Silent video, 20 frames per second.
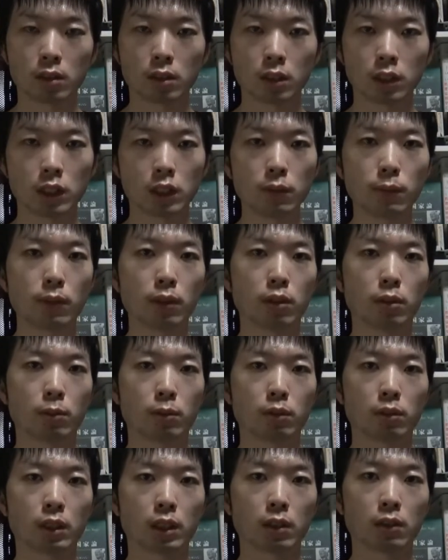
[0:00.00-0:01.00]
一番の
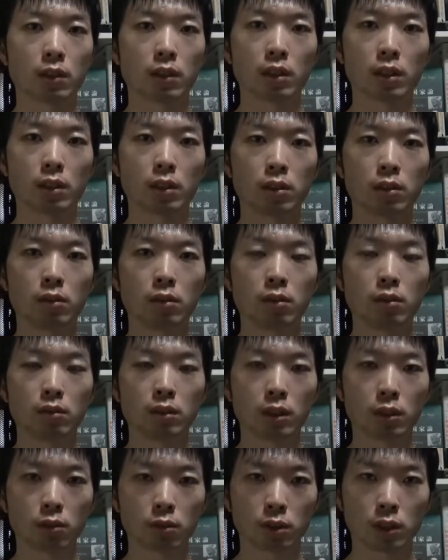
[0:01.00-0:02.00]
問題は読ん
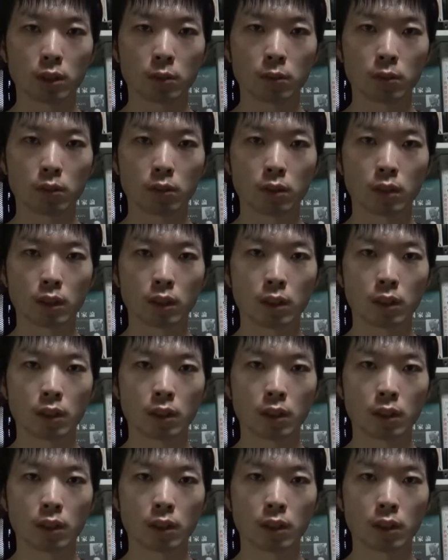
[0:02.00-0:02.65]
だとしても